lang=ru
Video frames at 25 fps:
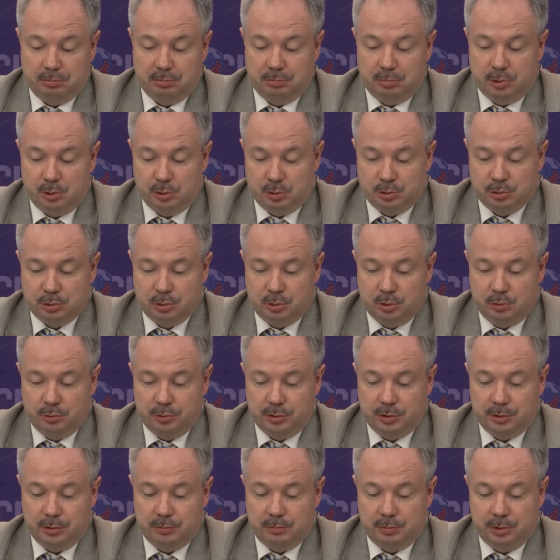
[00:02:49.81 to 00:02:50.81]

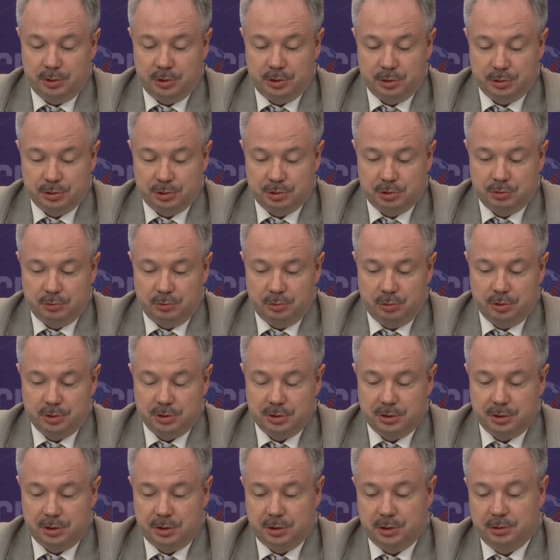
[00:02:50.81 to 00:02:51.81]
безусловно, большинство из
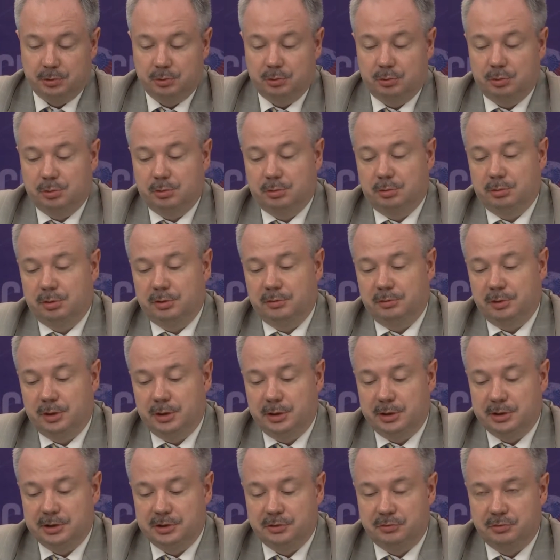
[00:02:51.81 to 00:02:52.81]
них, оно
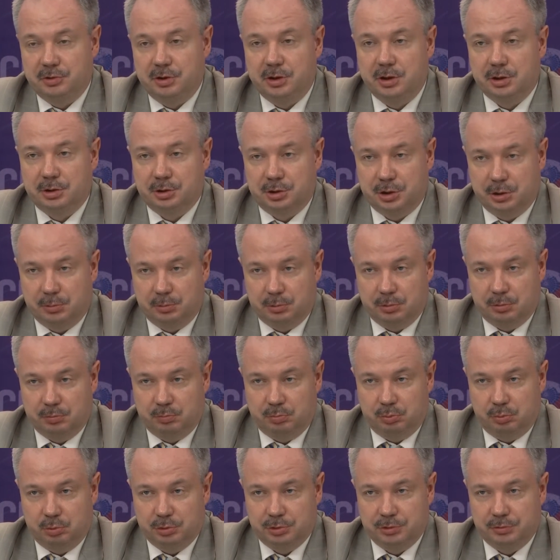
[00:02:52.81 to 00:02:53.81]
является внешними
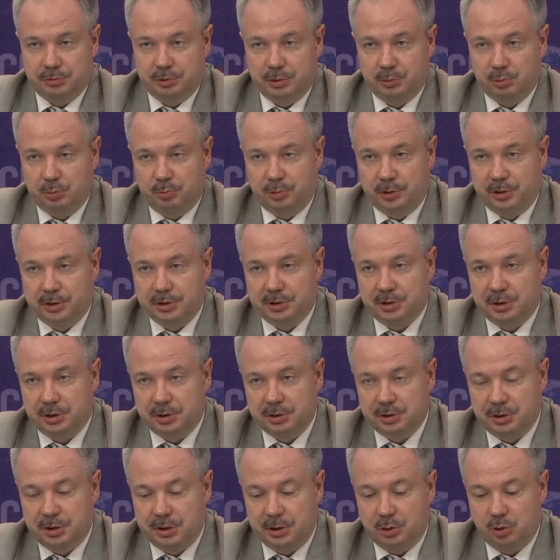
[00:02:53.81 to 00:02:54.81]
по своему
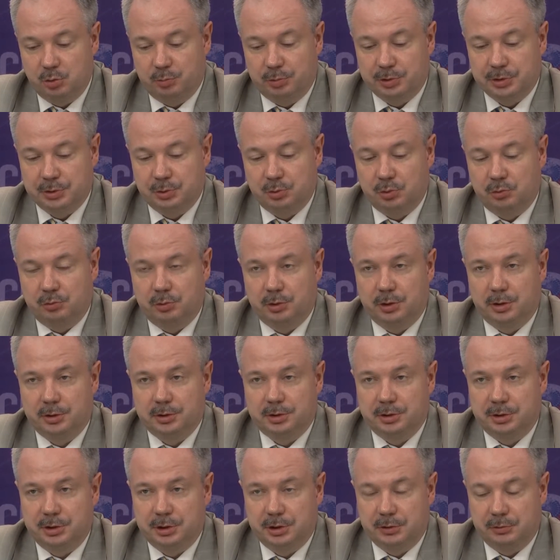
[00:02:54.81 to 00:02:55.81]
происхождению, по своему
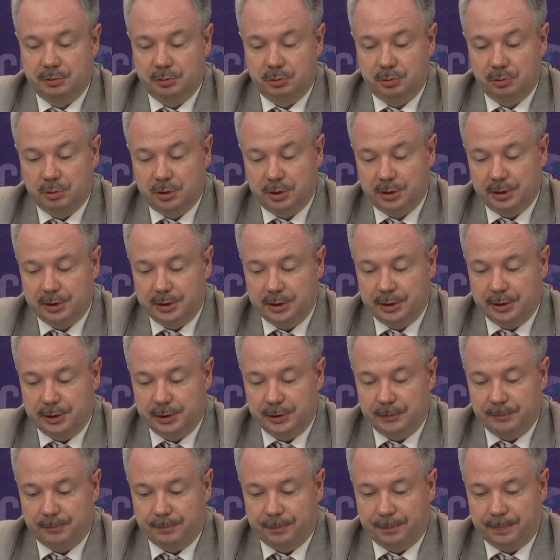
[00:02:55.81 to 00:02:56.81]
финансированию и так далее.